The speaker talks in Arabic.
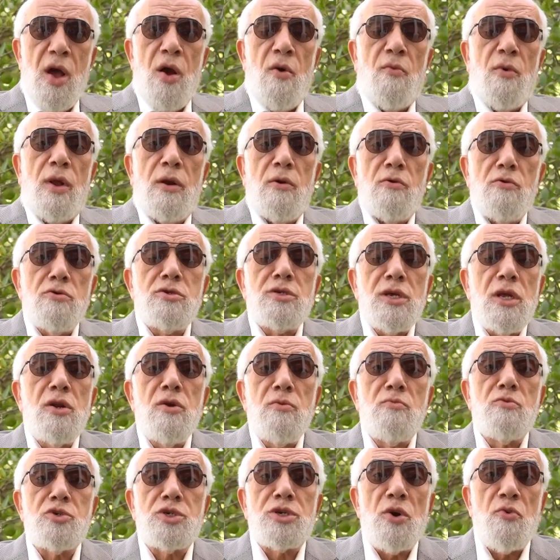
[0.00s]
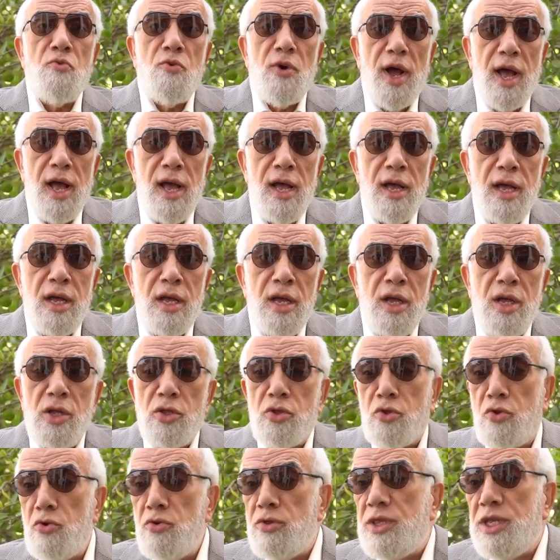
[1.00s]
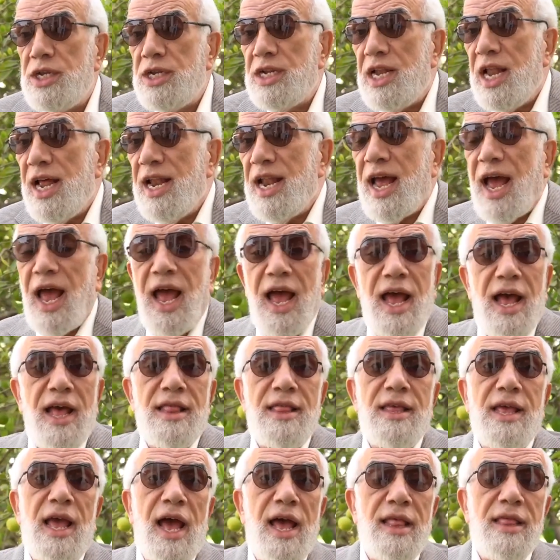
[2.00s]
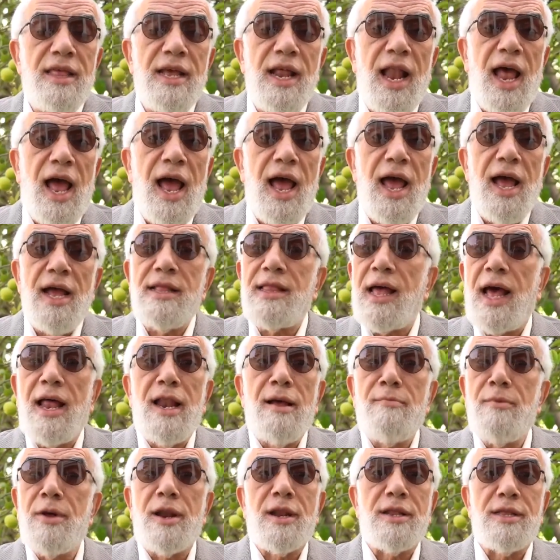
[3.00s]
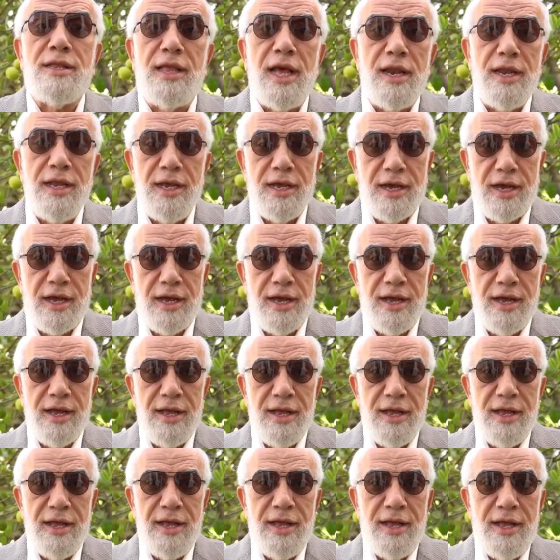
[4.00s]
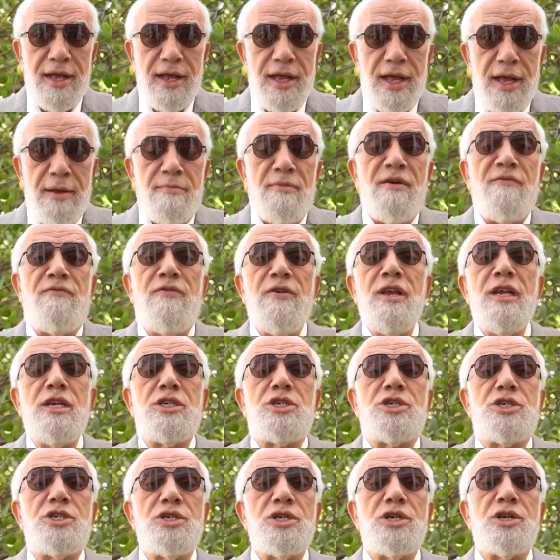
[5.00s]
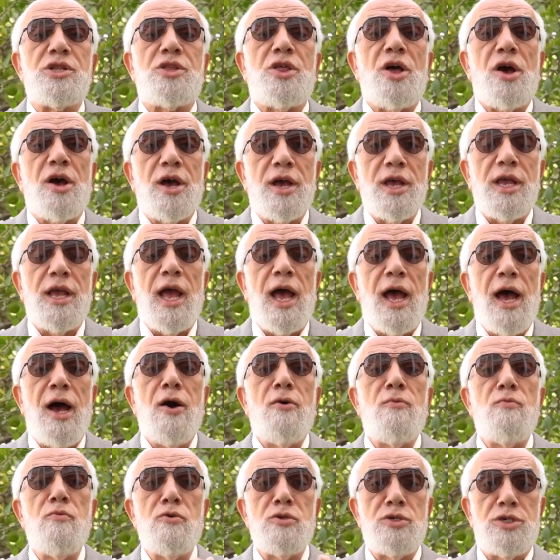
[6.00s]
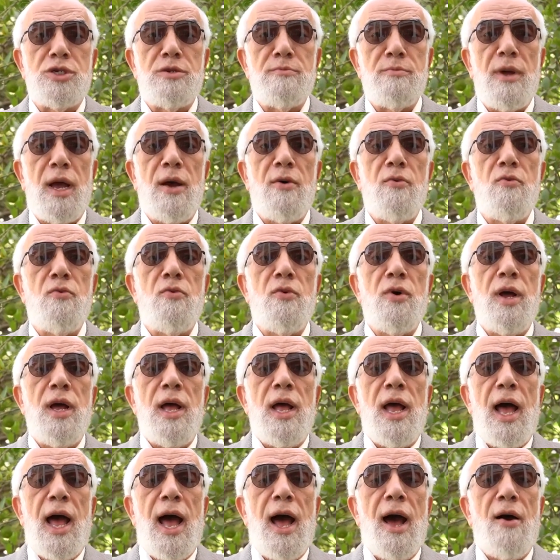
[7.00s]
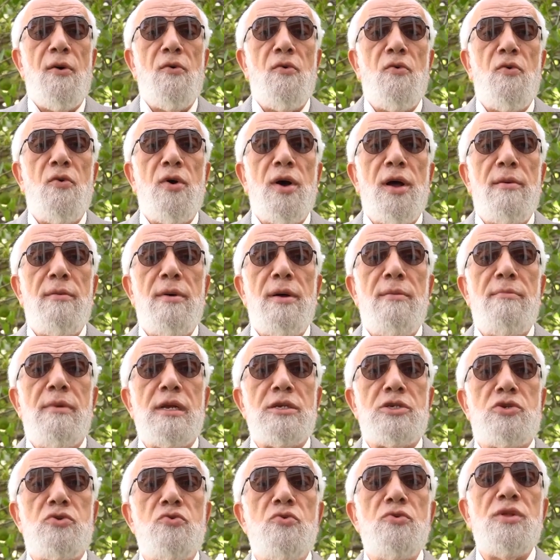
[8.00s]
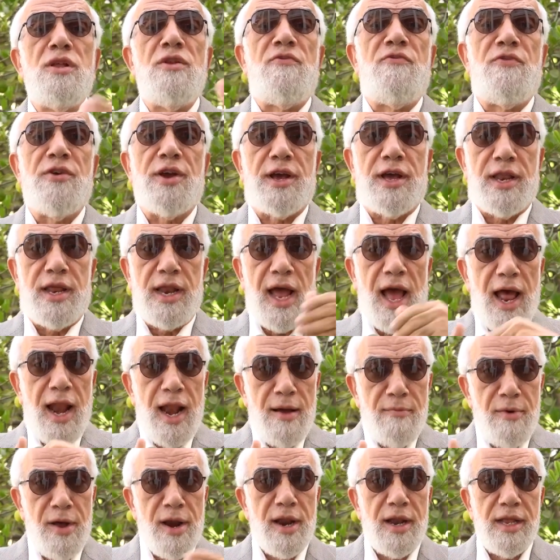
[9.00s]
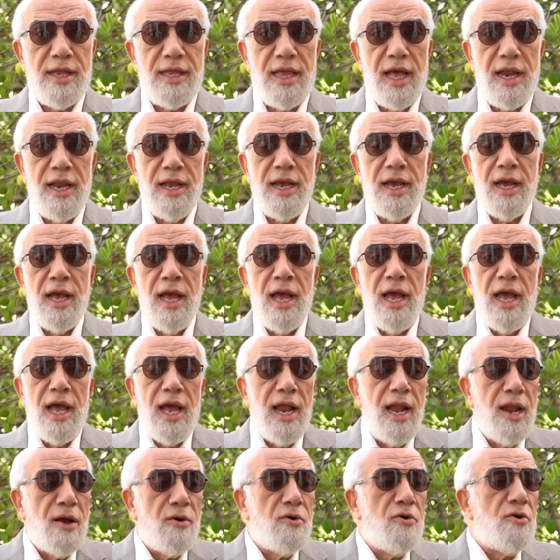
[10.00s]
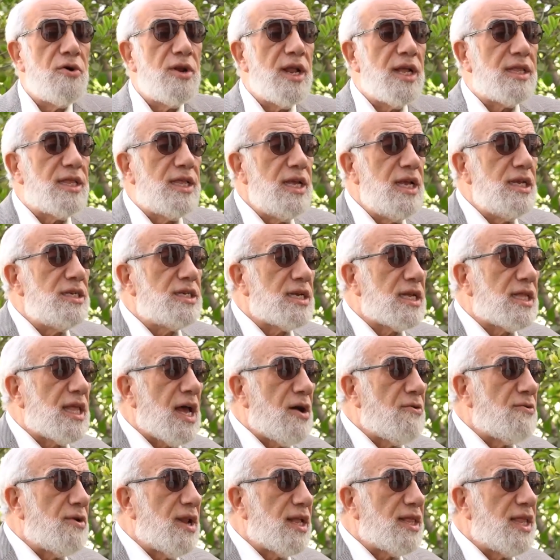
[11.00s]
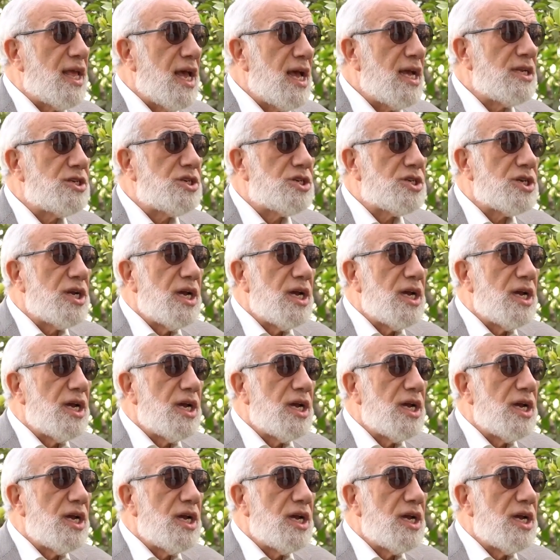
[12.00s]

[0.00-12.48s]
والاسر المشوهه تنتج لنا هذه هذه العاهات على مر التاريخ مفيش طاغيه او مجرم او او مجنون الفكر على مر التاريخ الا هو نتيجه او نتاج